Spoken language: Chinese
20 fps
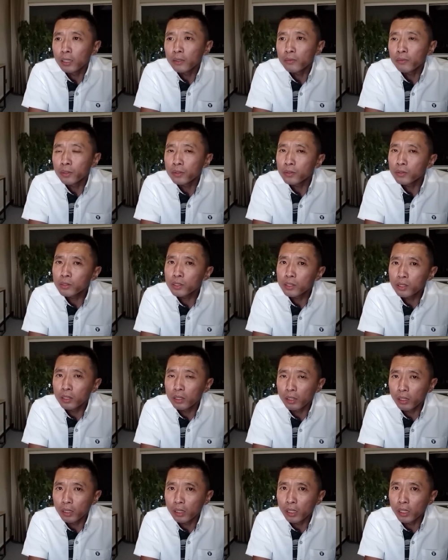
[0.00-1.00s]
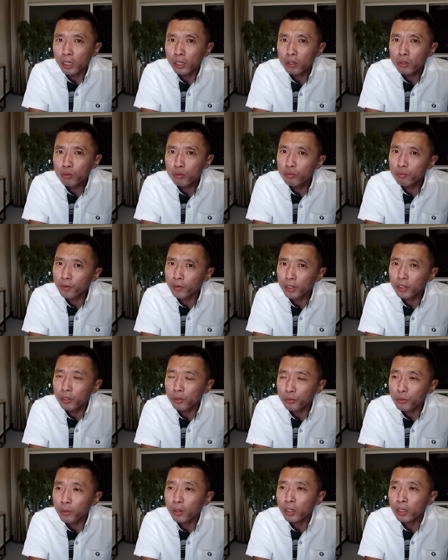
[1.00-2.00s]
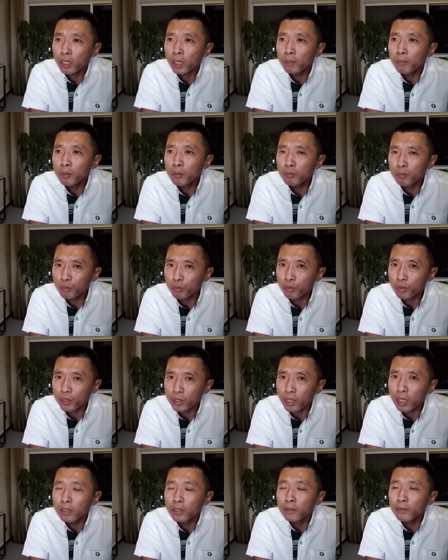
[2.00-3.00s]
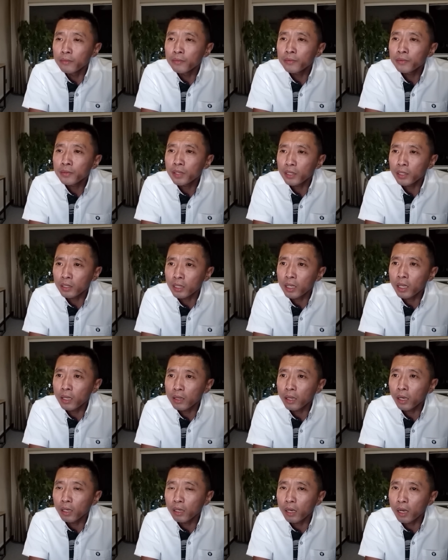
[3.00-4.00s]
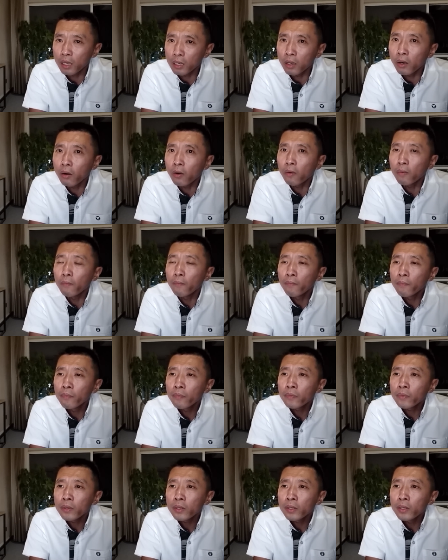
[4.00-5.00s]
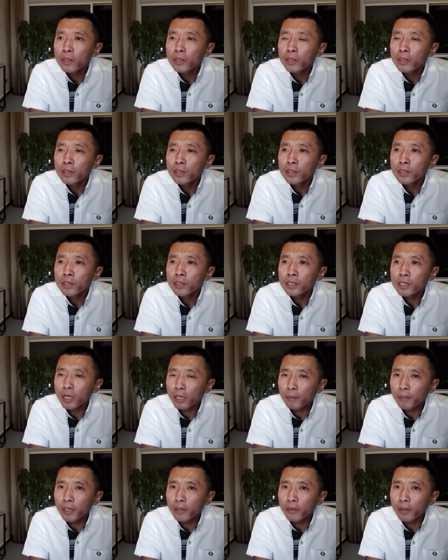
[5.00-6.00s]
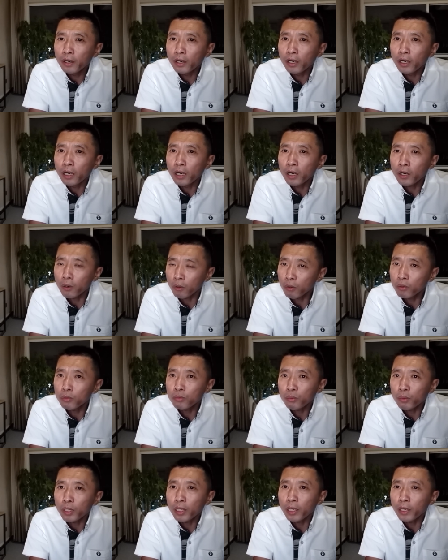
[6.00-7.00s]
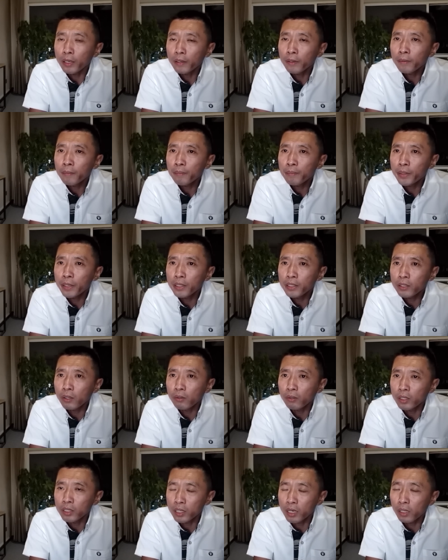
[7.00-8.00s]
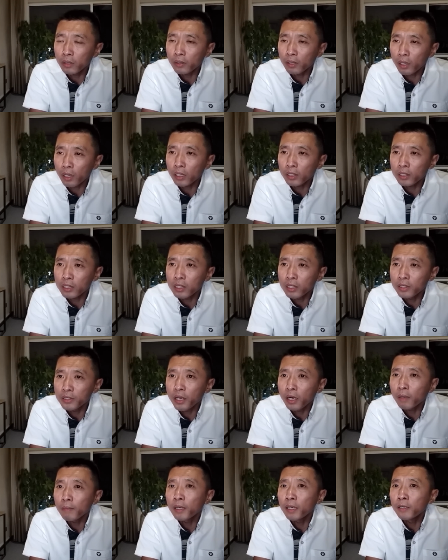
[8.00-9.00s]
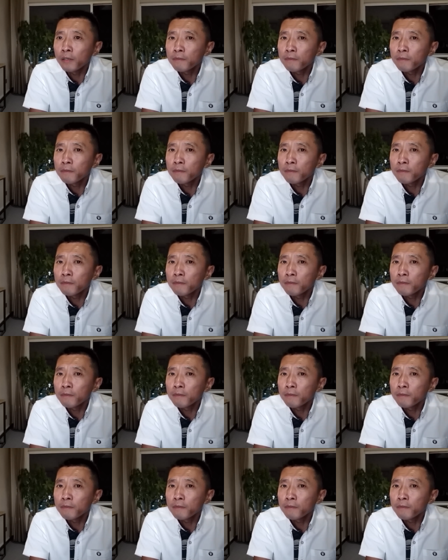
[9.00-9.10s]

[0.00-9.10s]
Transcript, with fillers: 我就是祝王小娟他们母女三人在天堂安好。下辈子好好努力，别找个这样的垃圾人家吧。